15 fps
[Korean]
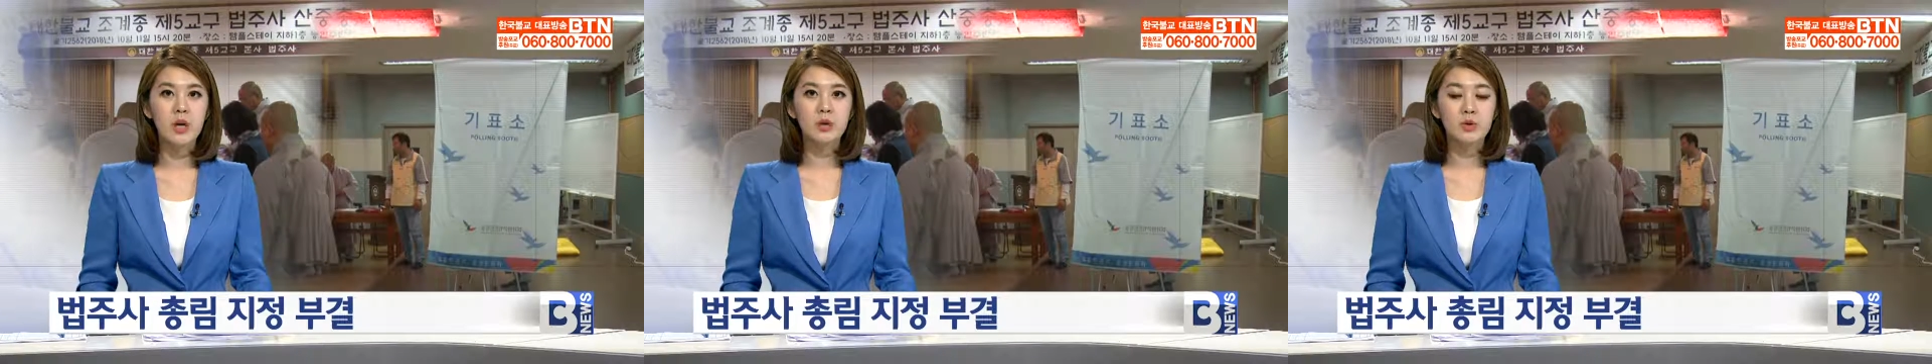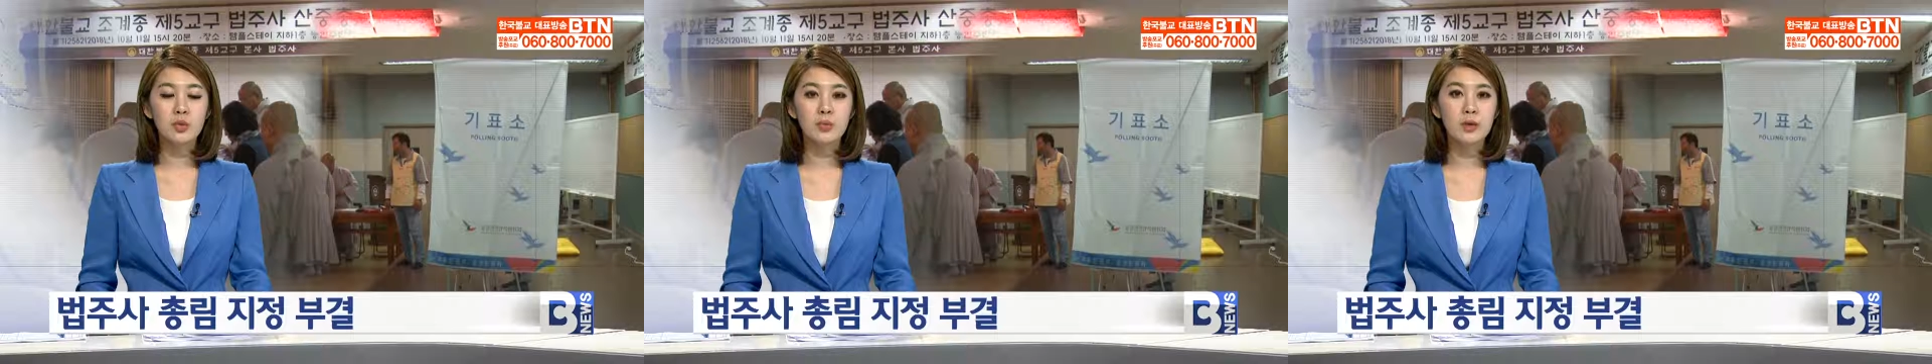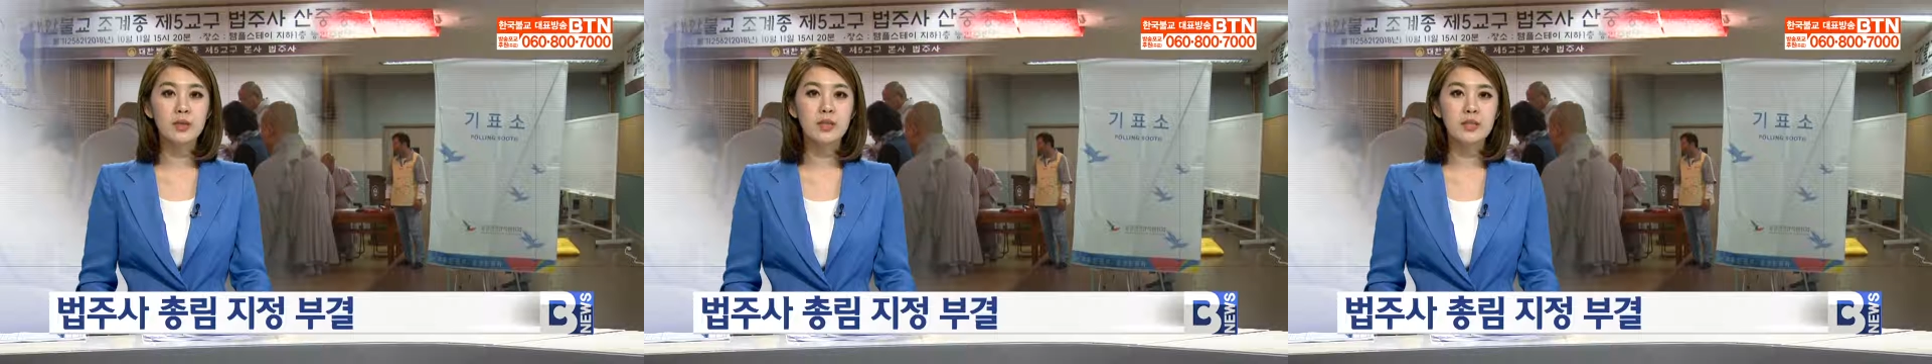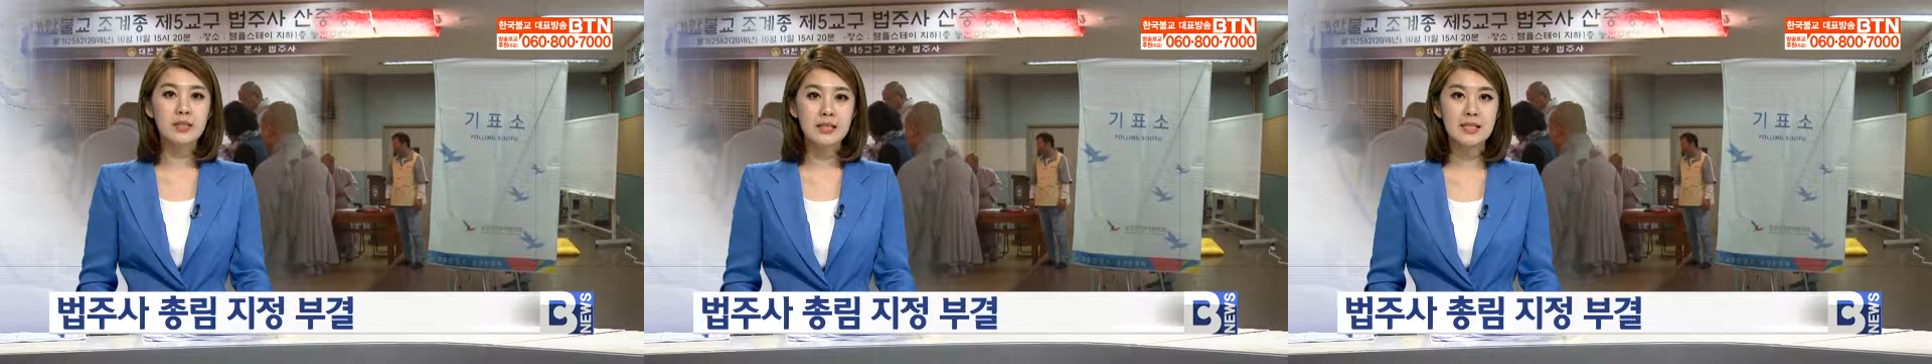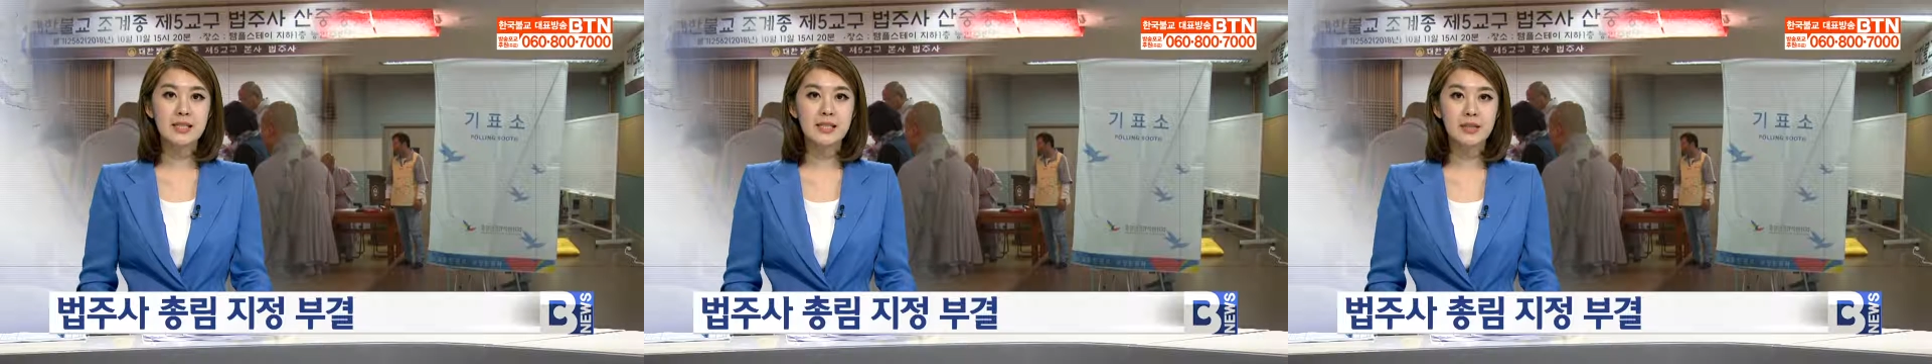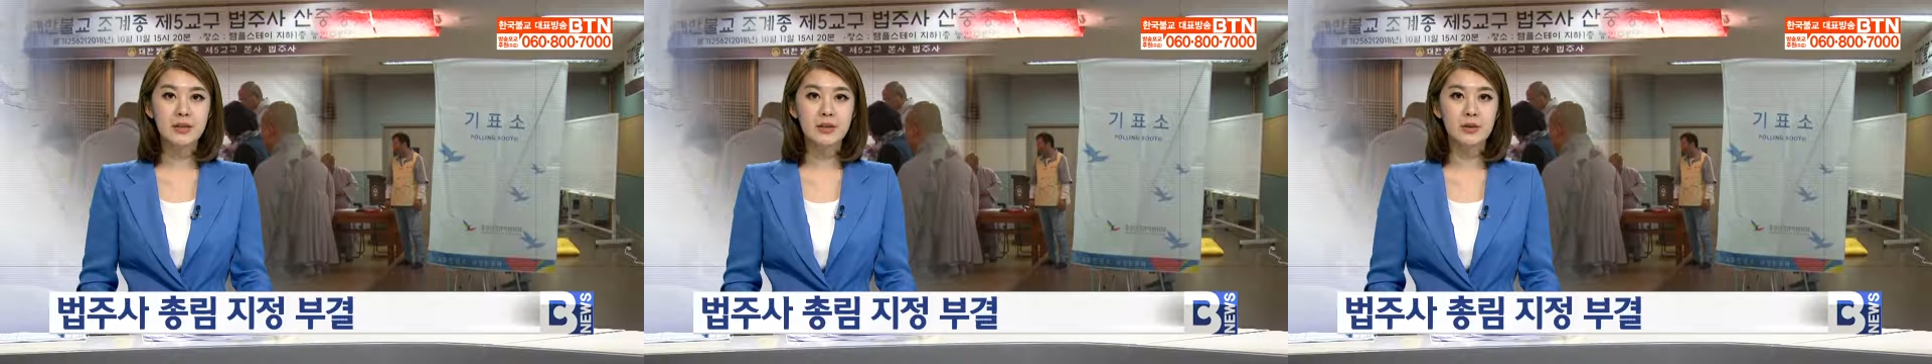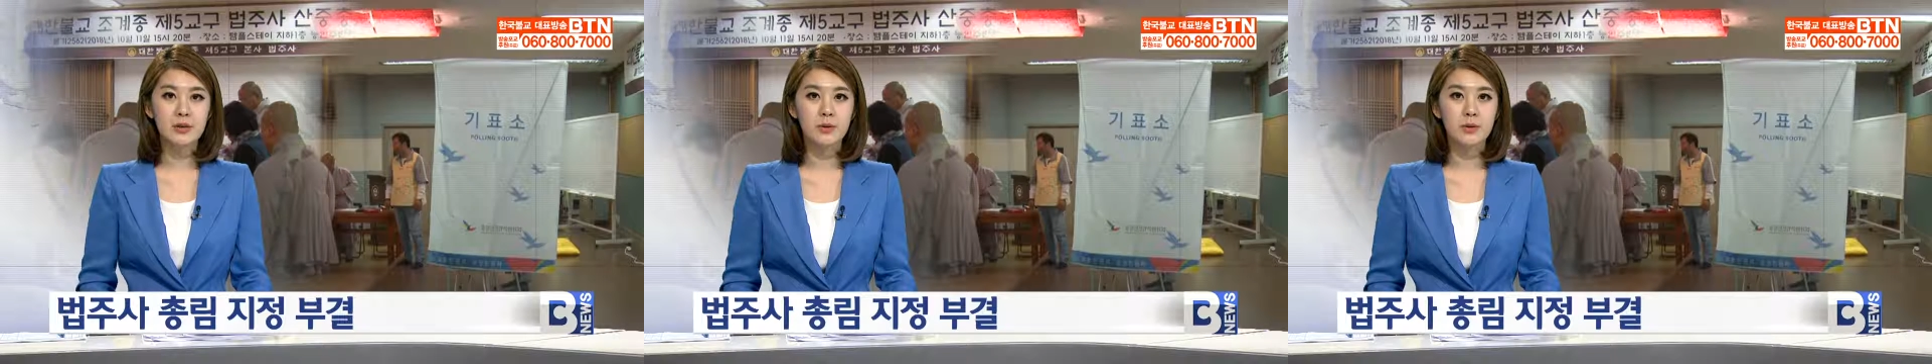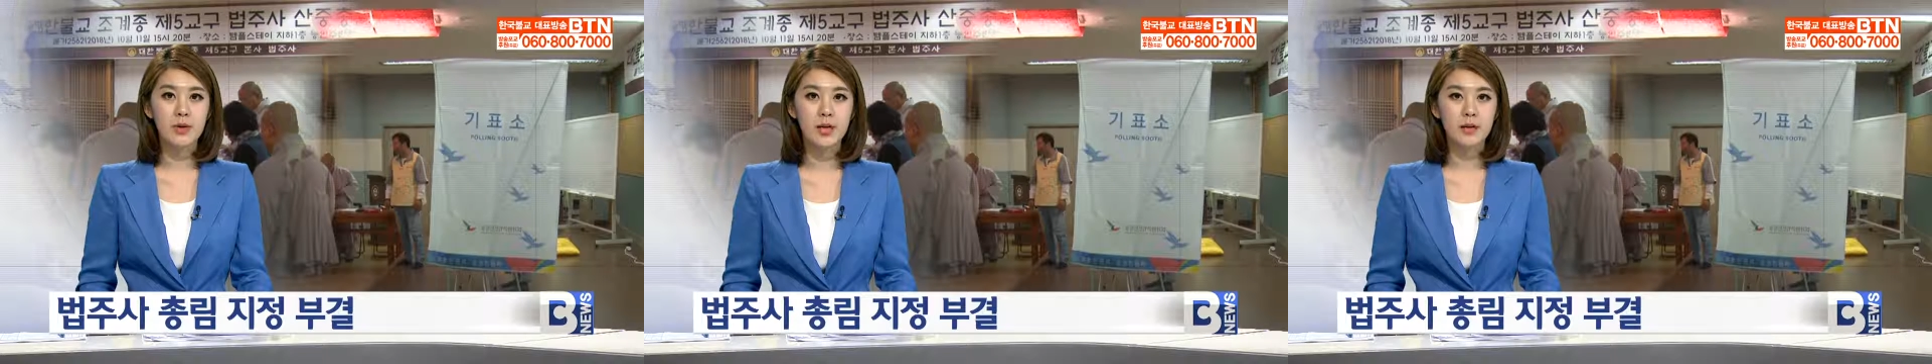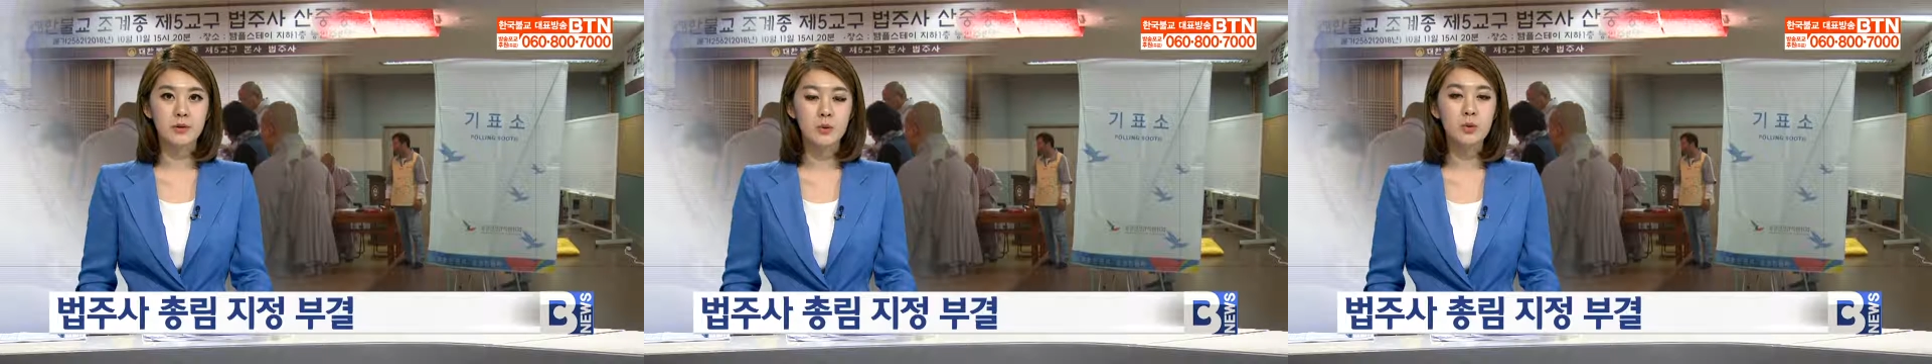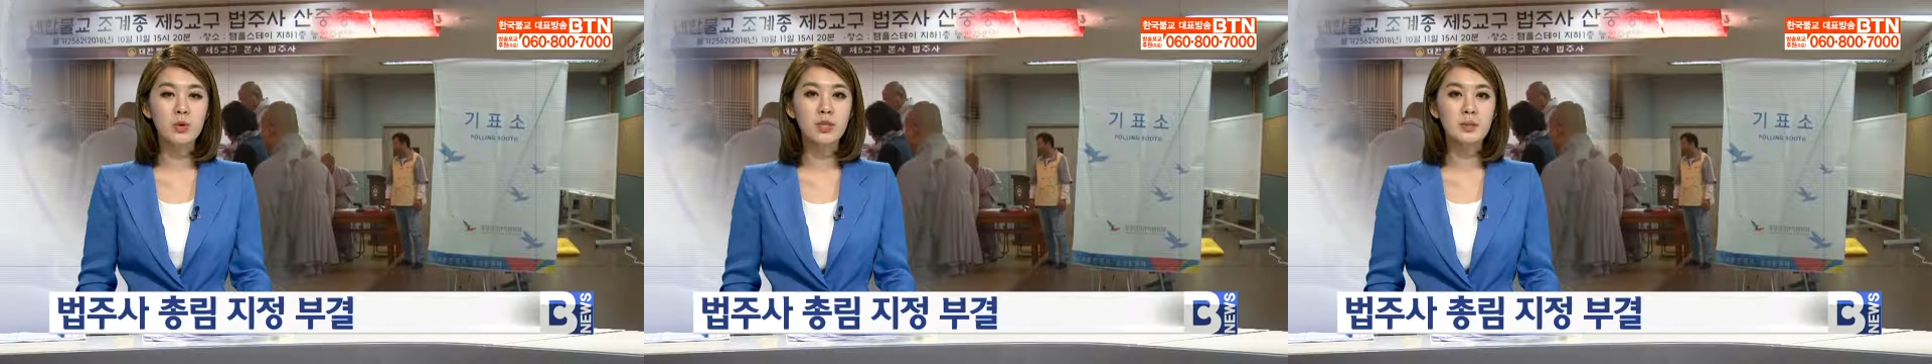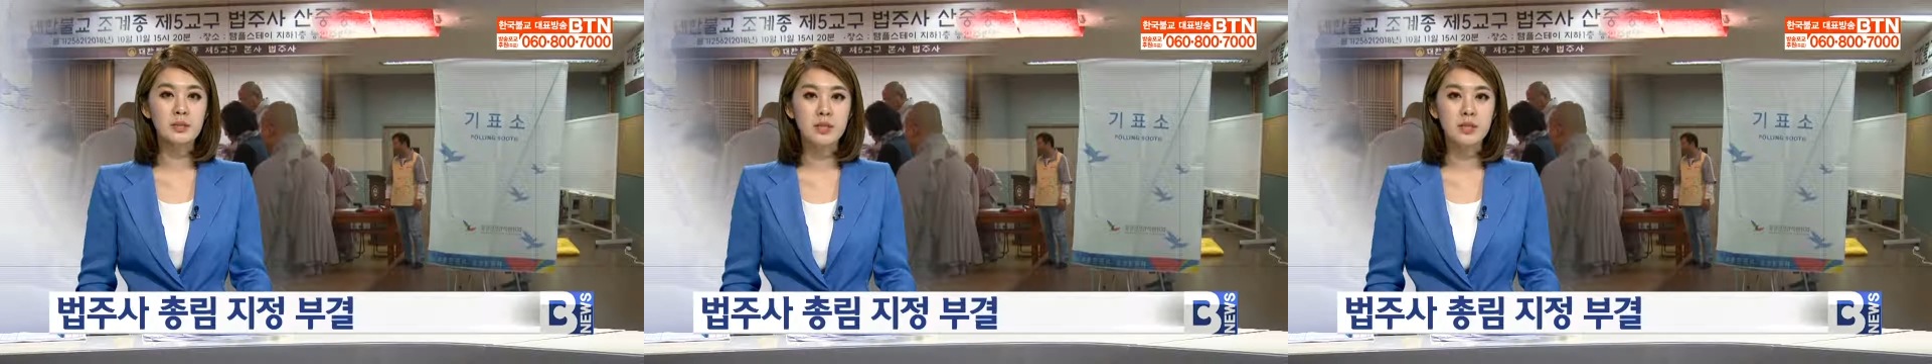투표를 실시한 결과 총림